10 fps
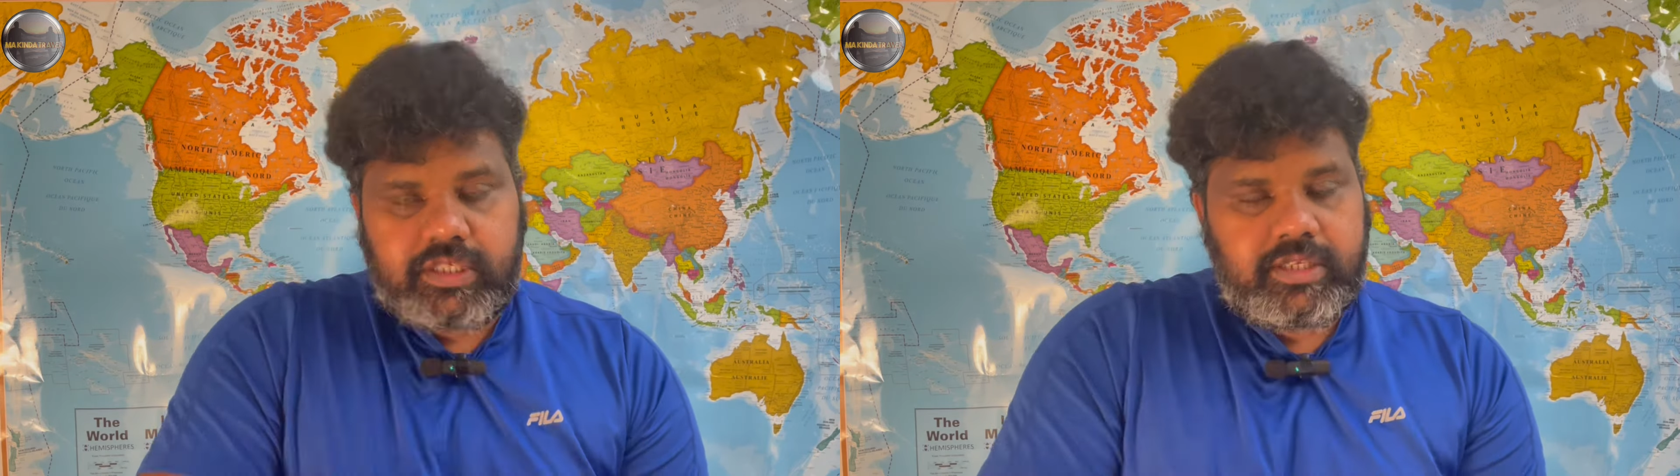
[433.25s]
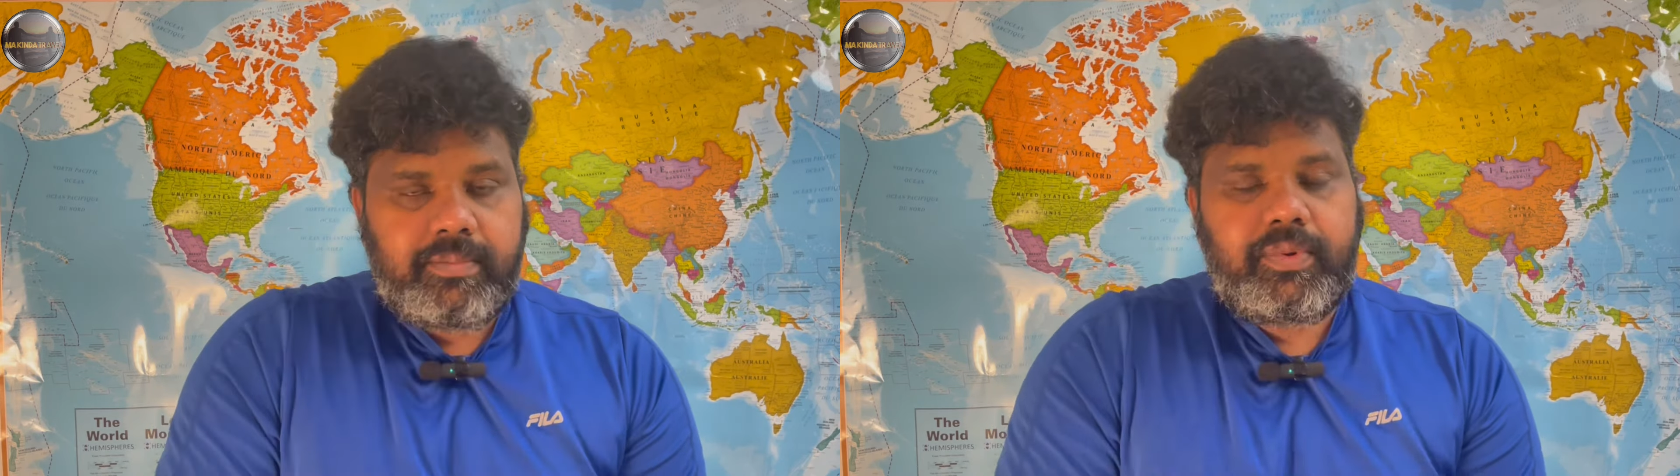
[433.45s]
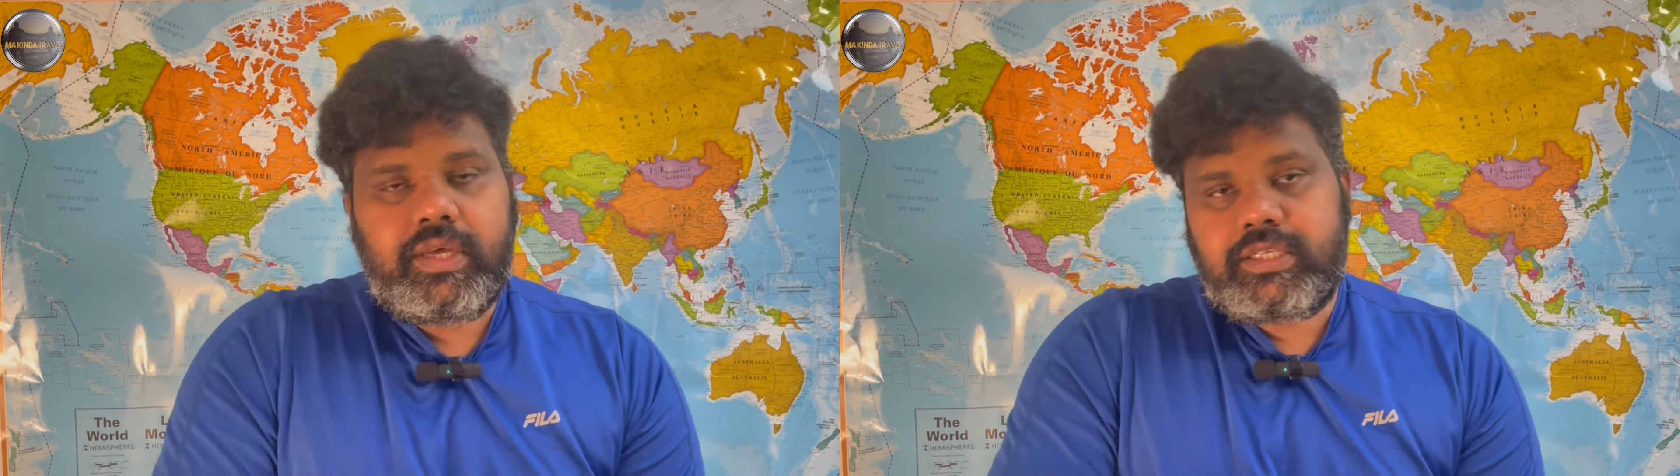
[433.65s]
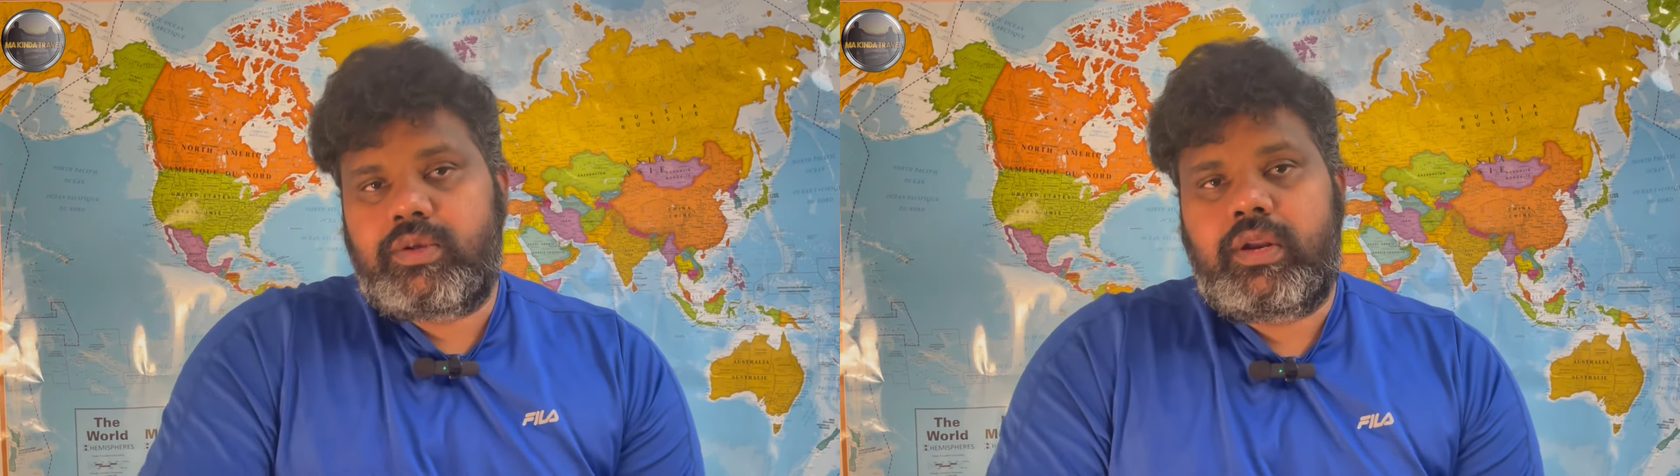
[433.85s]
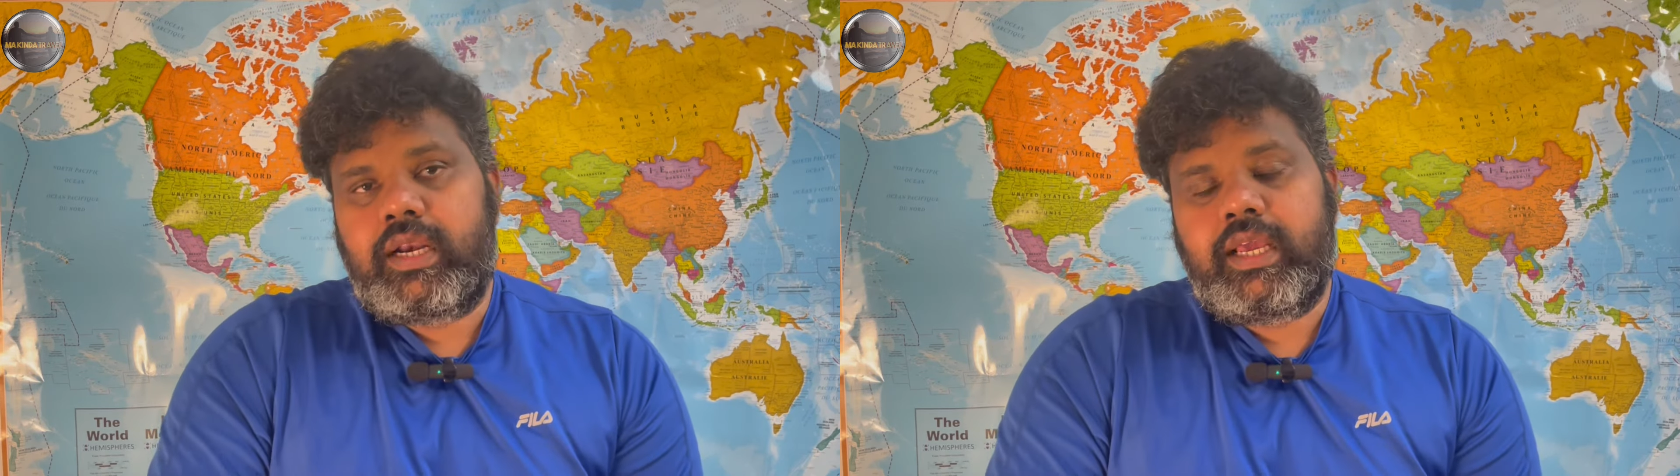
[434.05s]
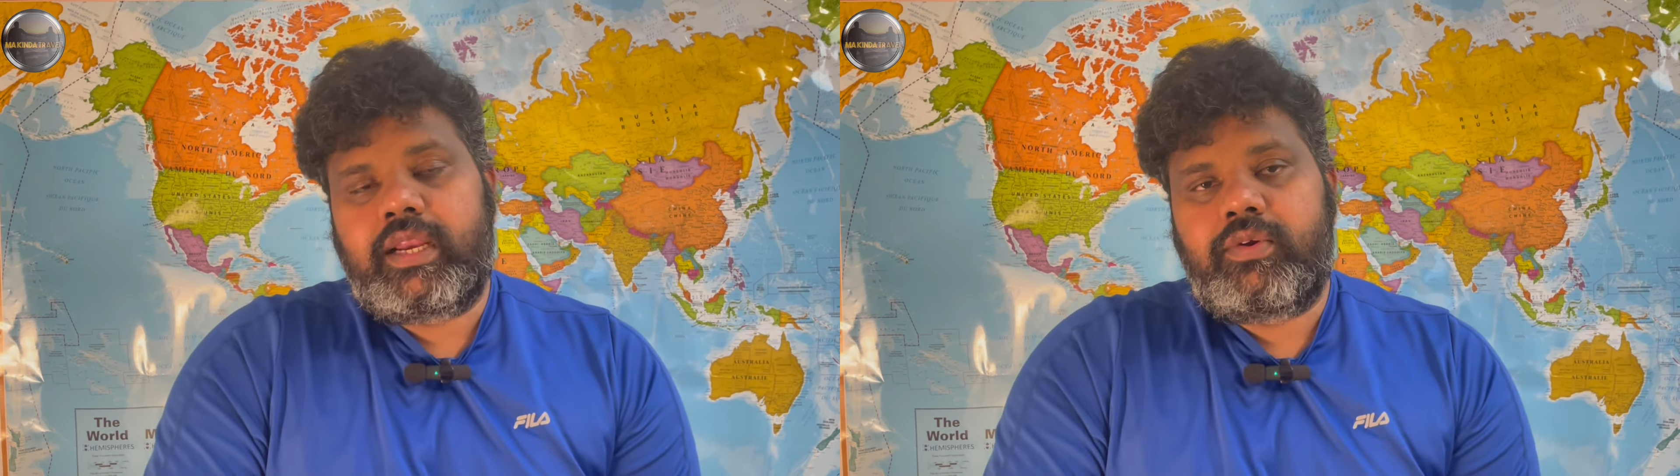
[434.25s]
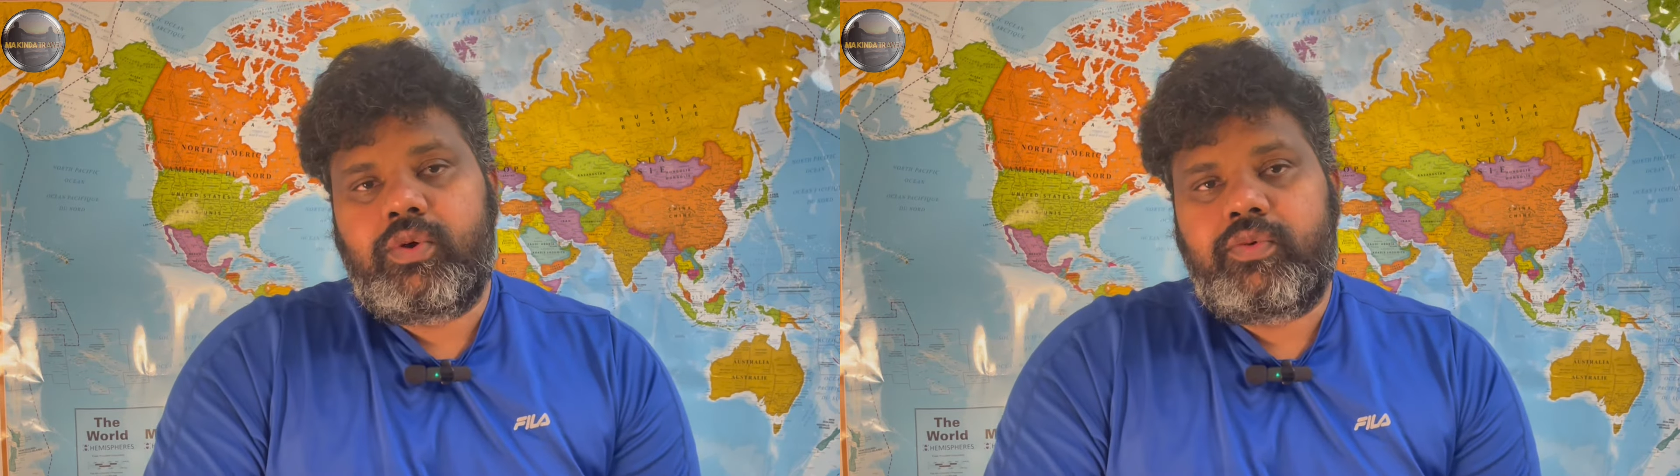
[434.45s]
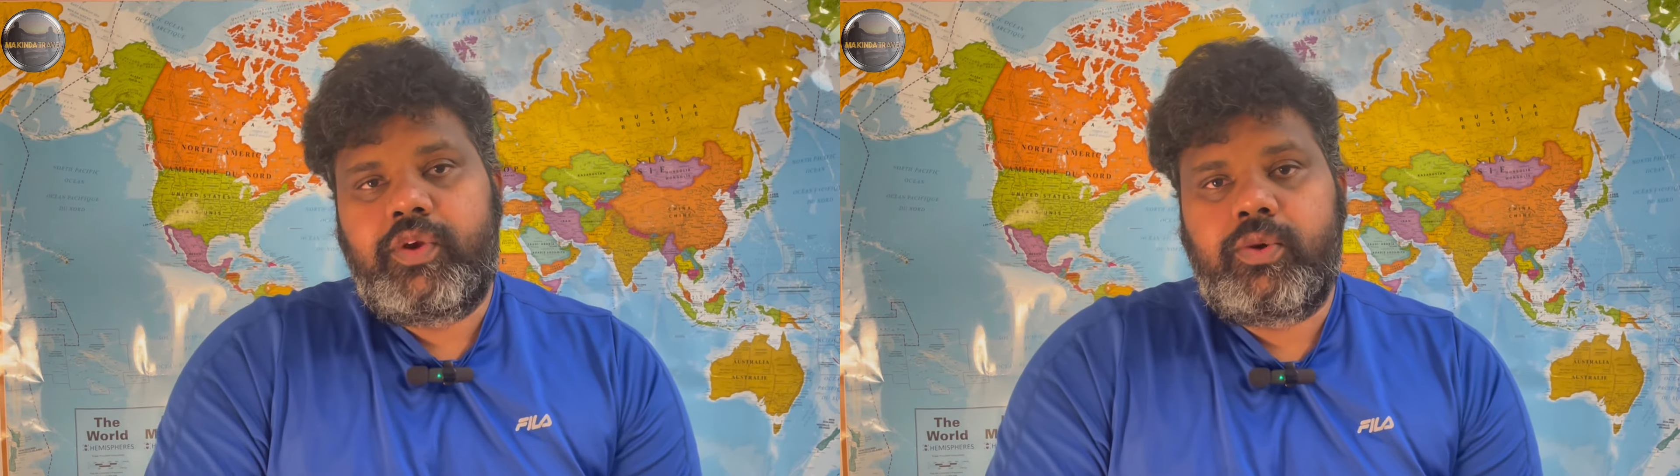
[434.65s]
சிம்பிளாக சொல்கிறேன் நான்
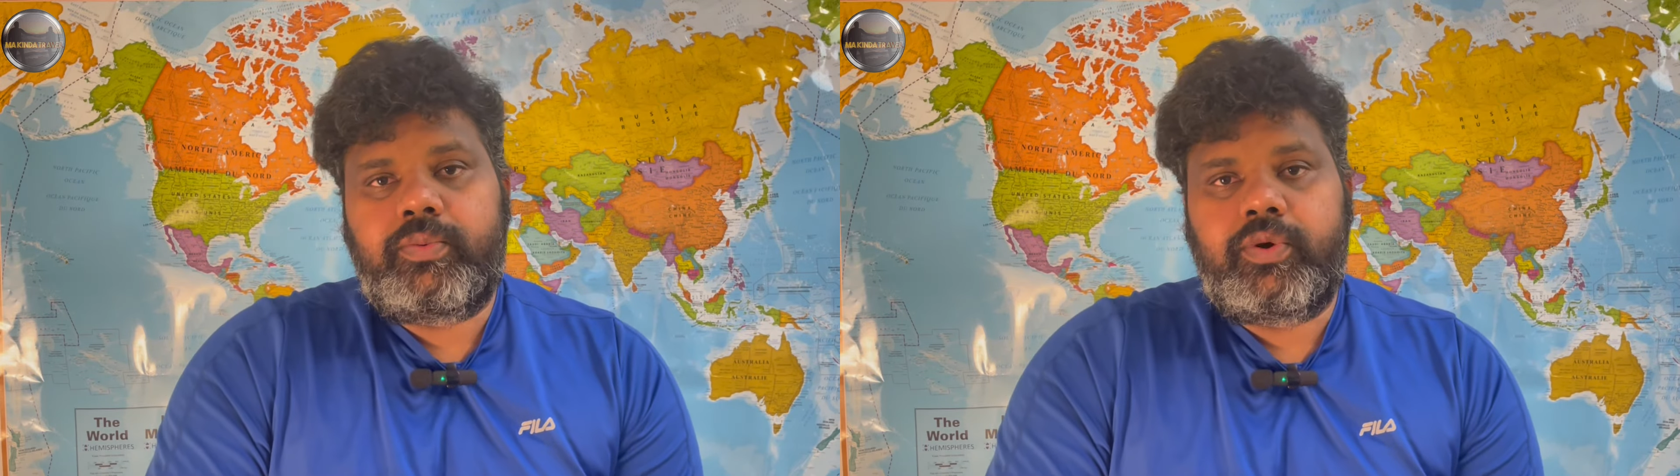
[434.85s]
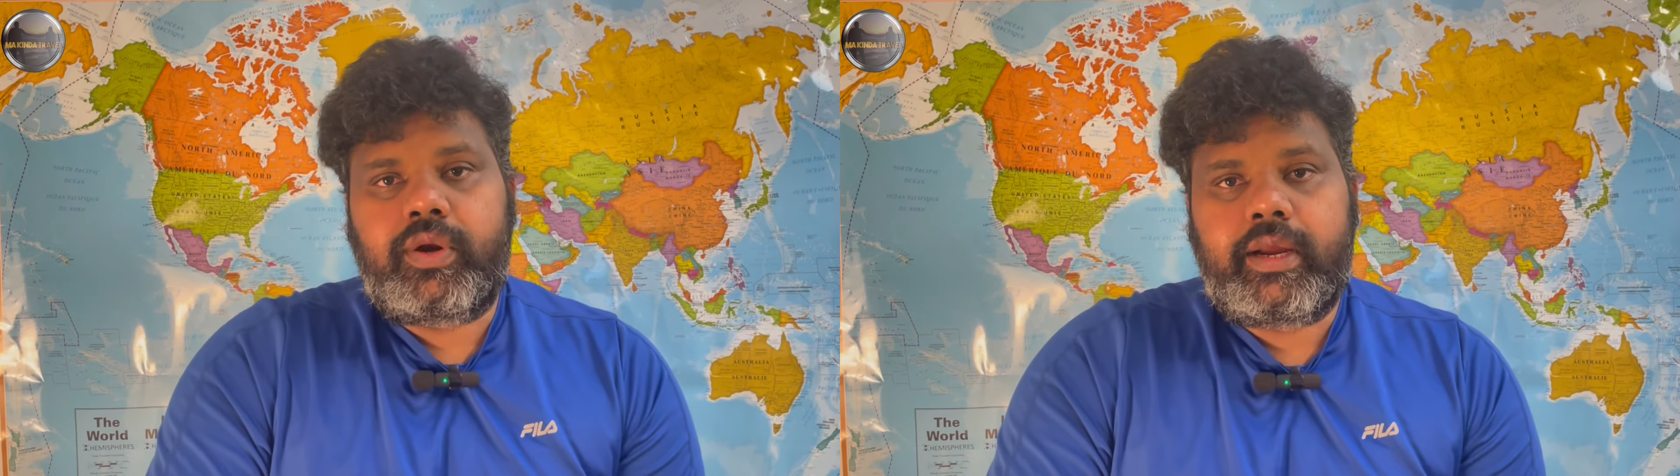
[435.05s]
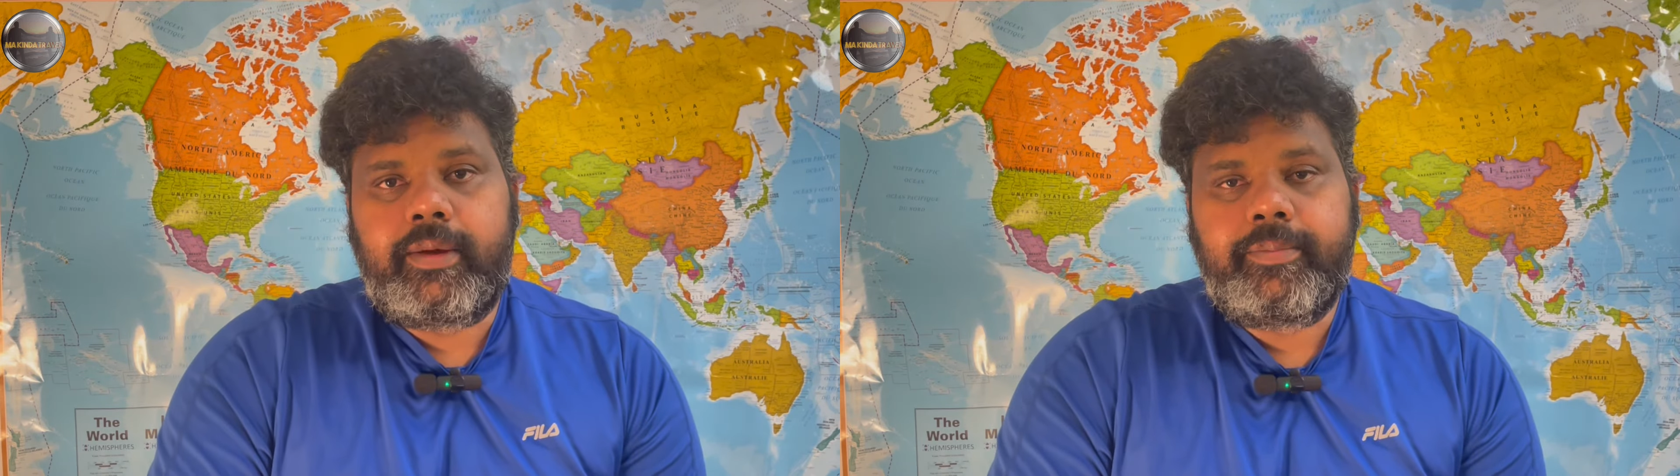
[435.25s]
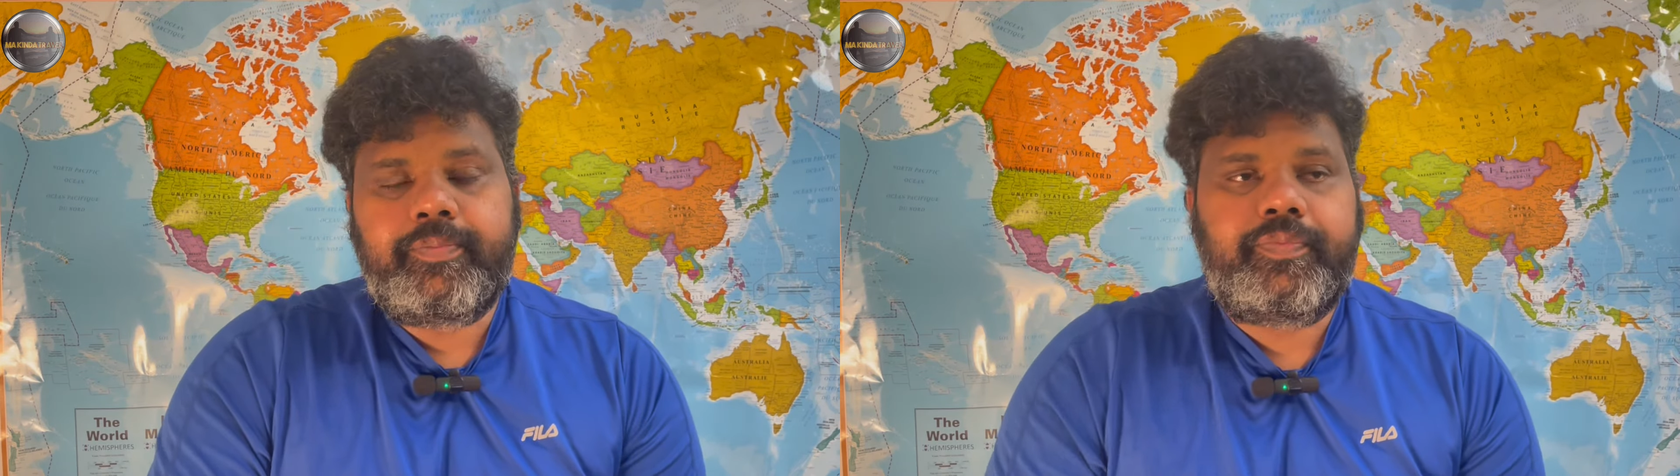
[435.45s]
ஏற்கனவே ஒரு வீடியோ போட்டிருக்கேன்